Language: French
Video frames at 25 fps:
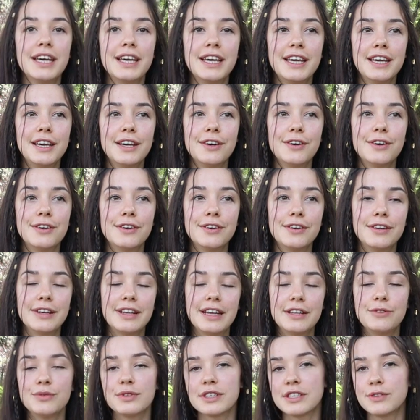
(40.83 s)
Et euh,
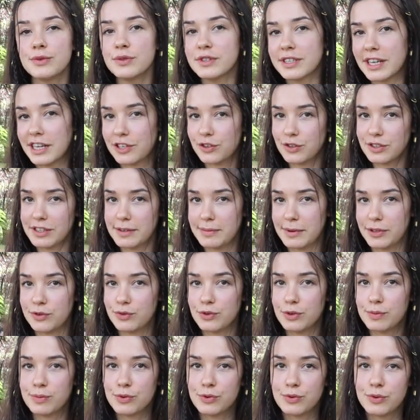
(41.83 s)
la nutrition, c'est quelque chose qui m'a
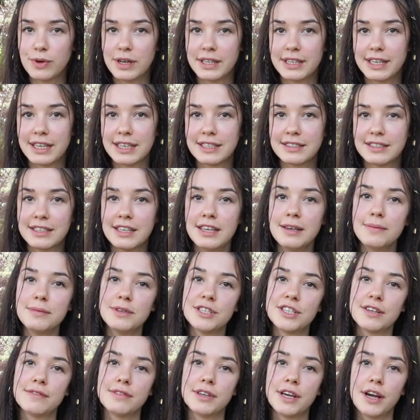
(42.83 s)
toujours beaucoup intéressée,
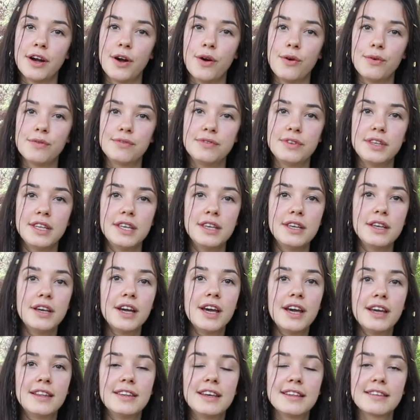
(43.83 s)
mais j'avais envie
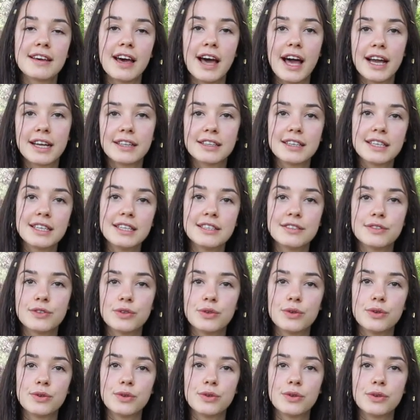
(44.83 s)
d'être actrice
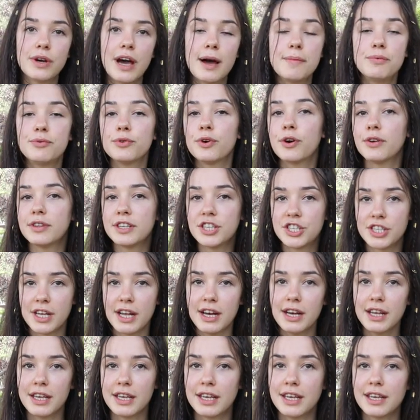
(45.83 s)
euh, à plus grande
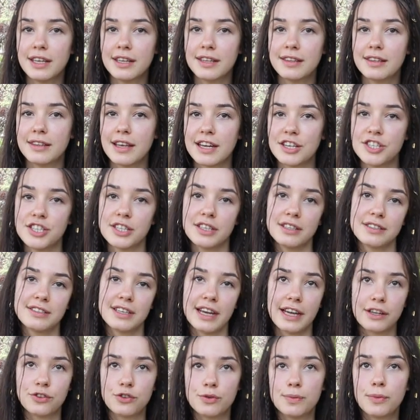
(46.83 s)
échelle et d'agir
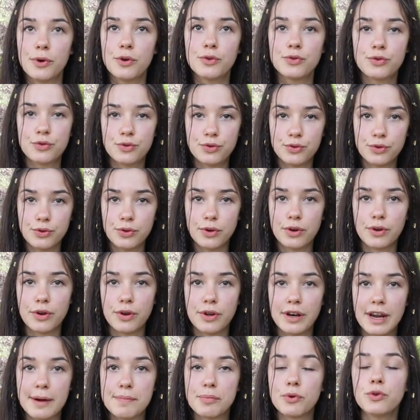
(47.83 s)
directement sur
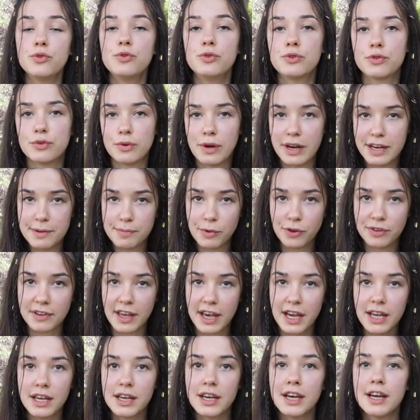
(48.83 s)
euh, la production
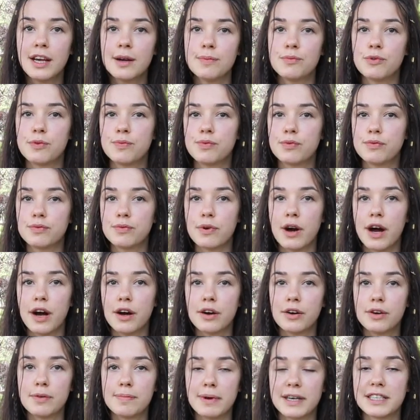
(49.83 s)
alimentaire pour
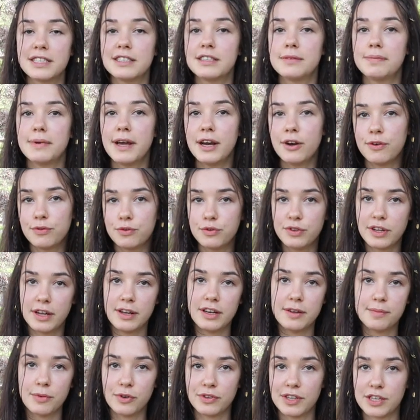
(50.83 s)
pouvoir participer à l'offre d'une
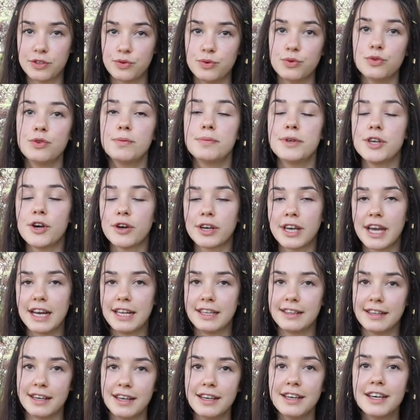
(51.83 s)
alimentation de meilleure
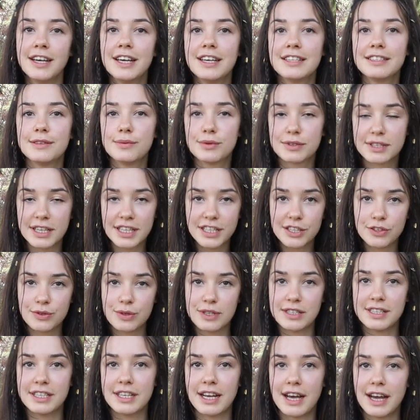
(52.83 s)
qualité. C'est pour ça que j'ai
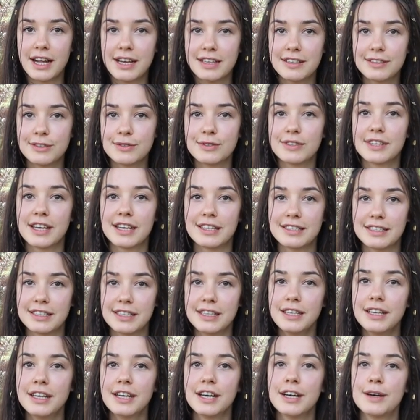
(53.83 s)
choisi la licence
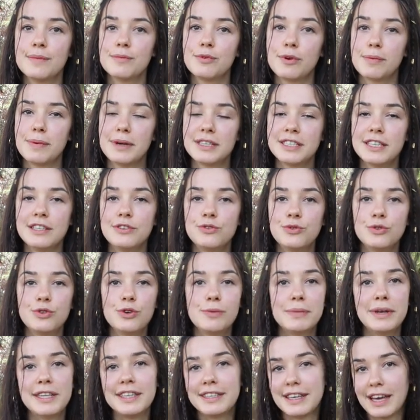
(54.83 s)
Draci pour passer du
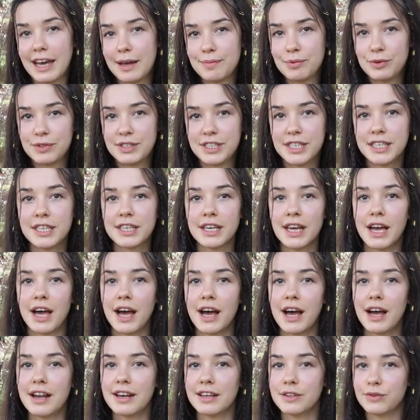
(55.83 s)
domaine thérapeutique
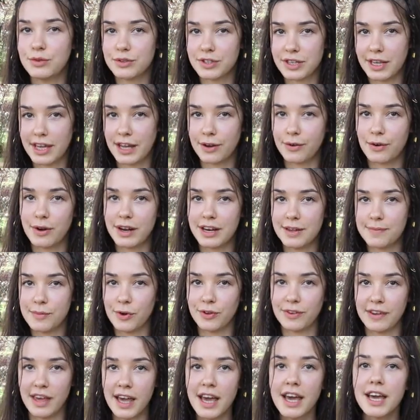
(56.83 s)
à l'industrie
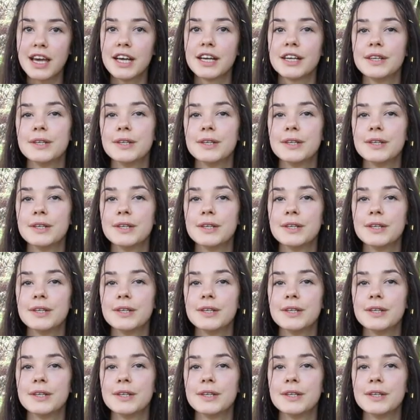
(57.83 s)
agroalimentaire.